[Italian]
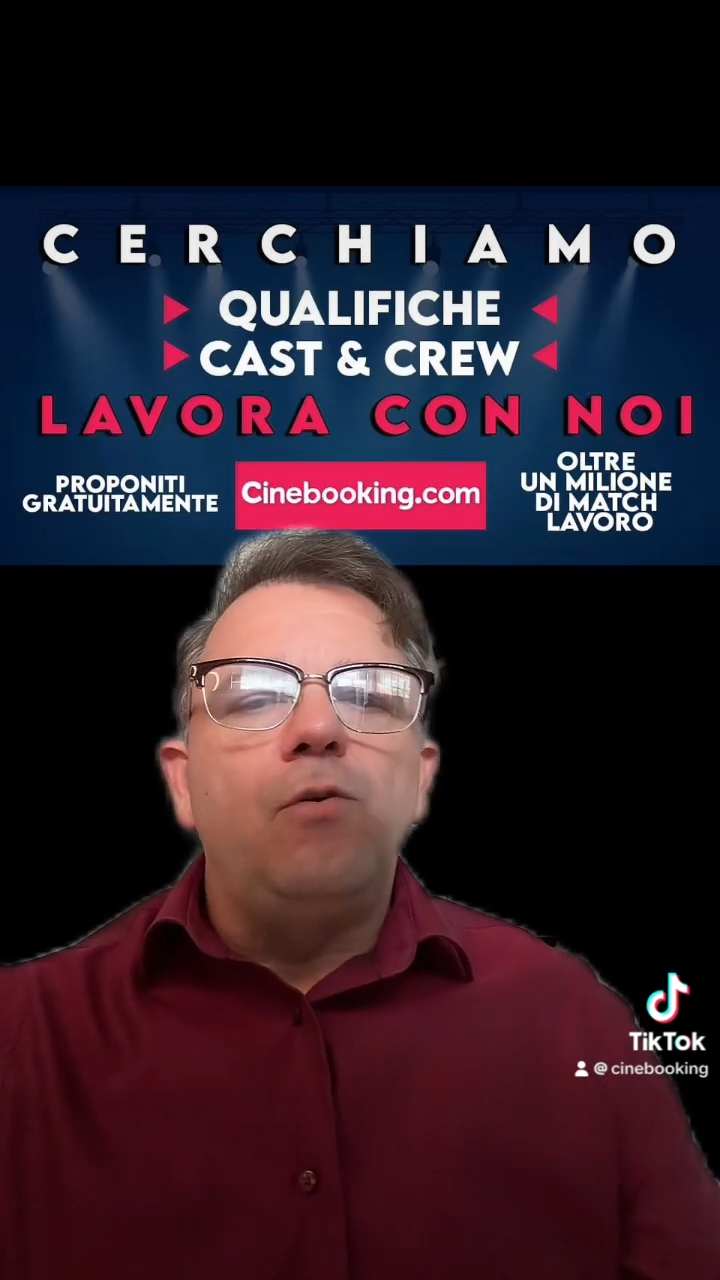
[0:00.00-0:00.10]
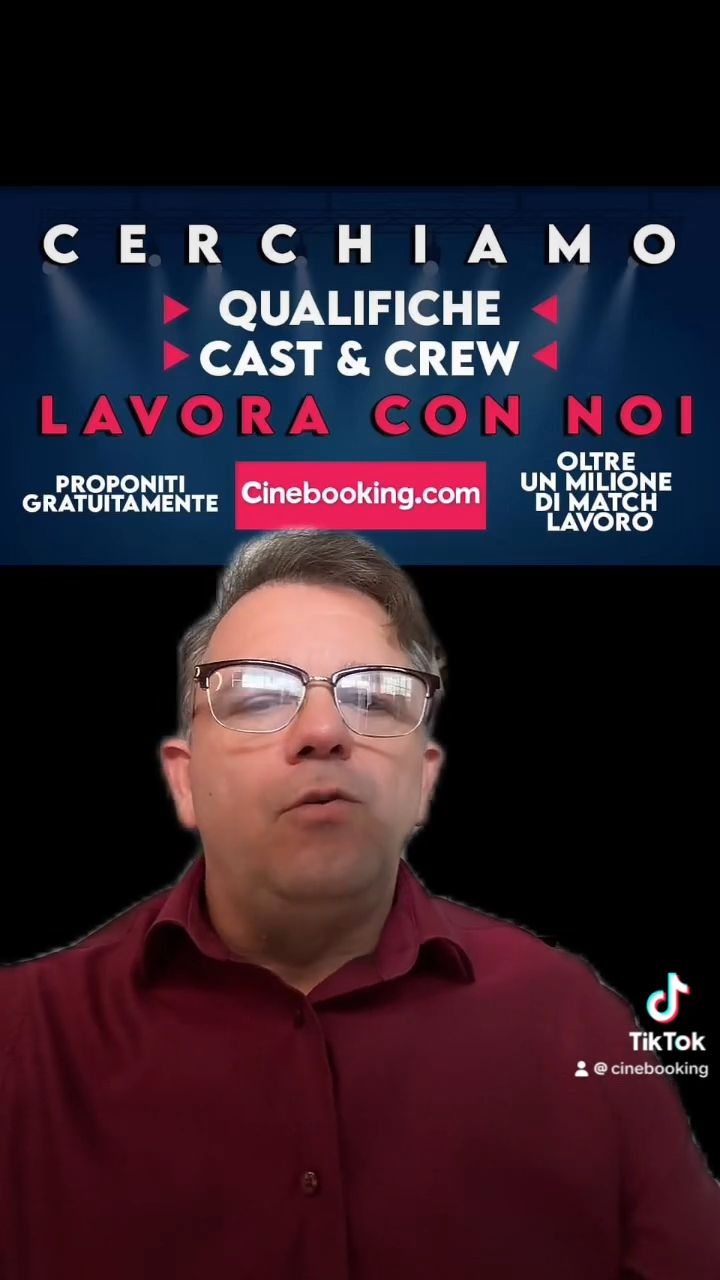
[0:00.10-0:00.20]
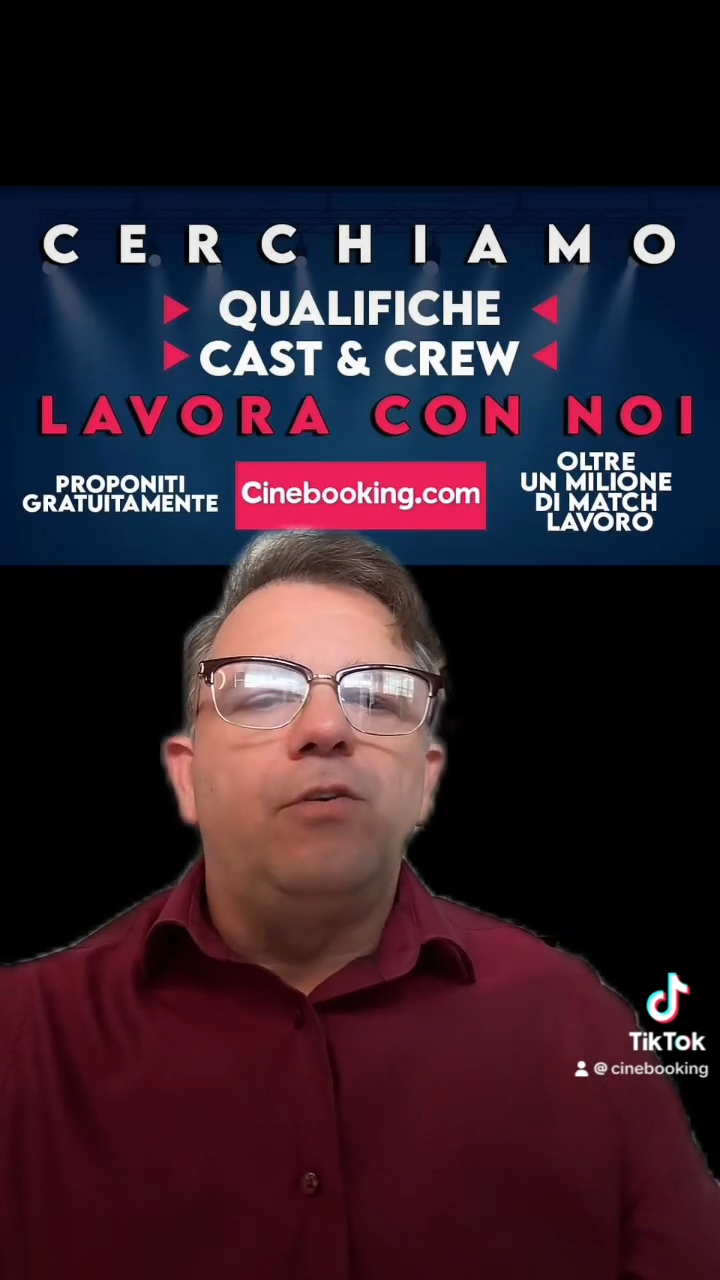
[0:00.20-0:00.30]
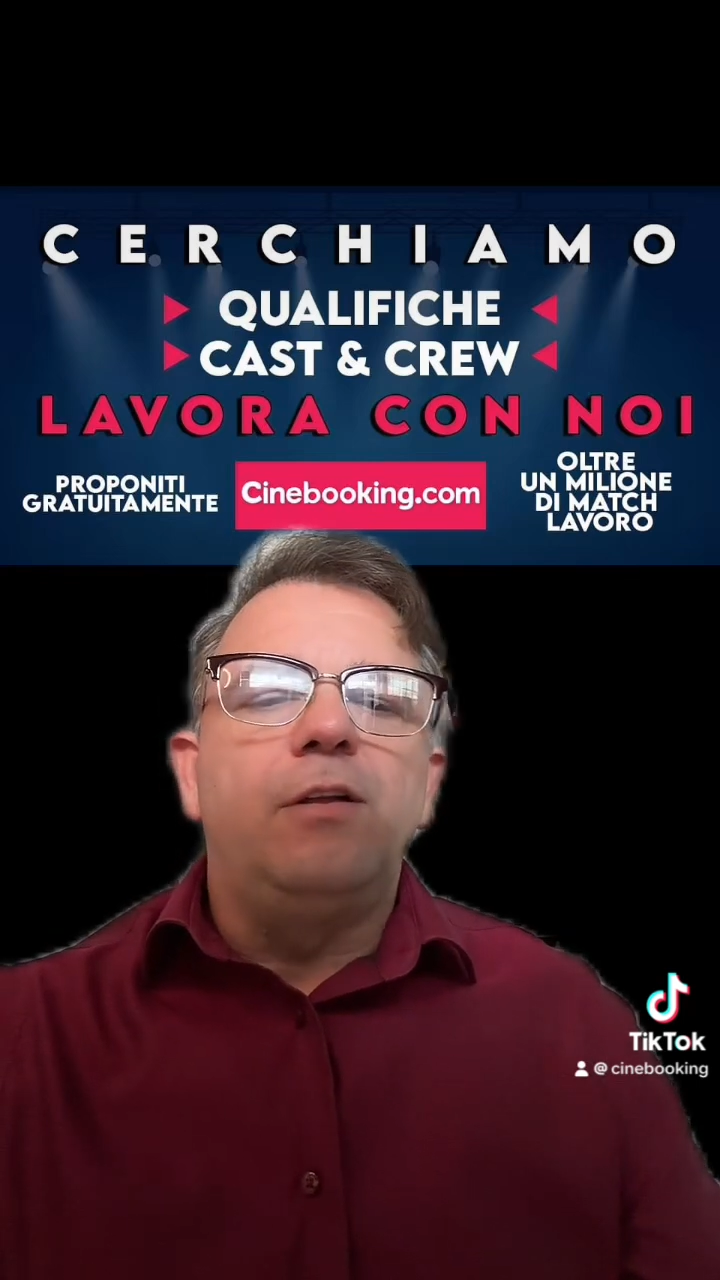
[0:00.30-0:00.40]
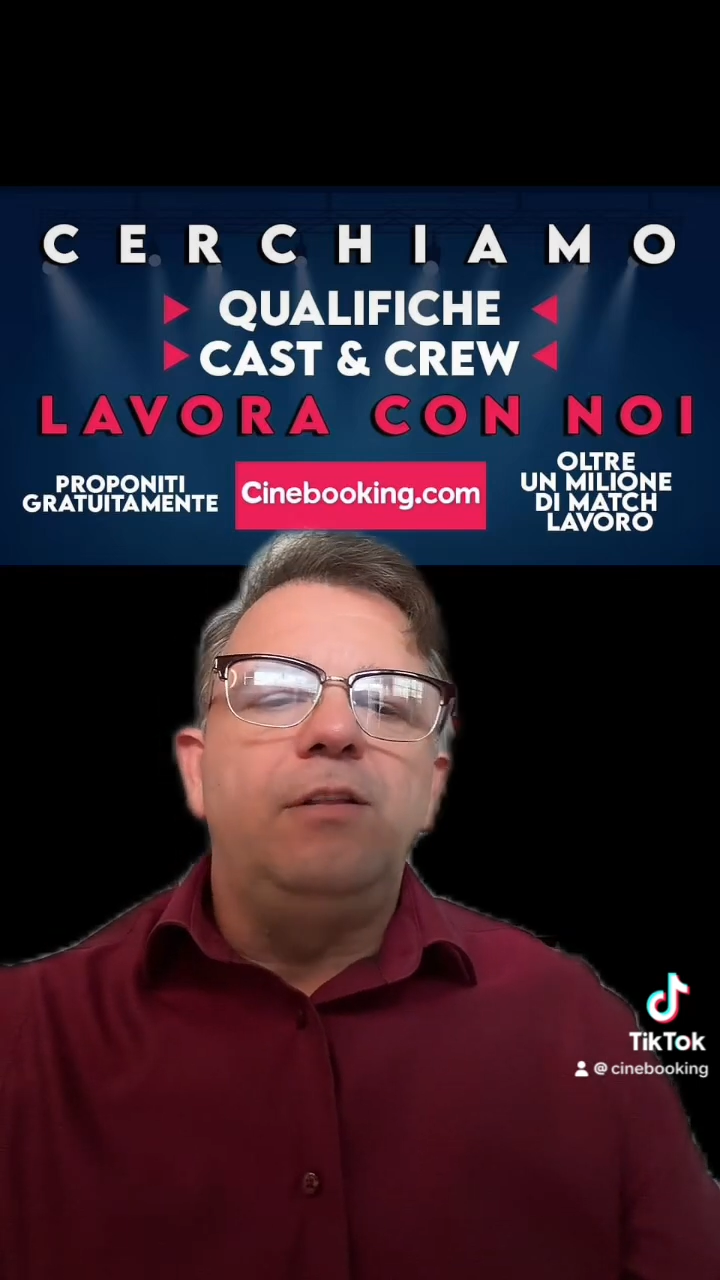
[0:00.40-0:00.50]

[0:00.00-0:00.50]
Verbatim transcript: cosa,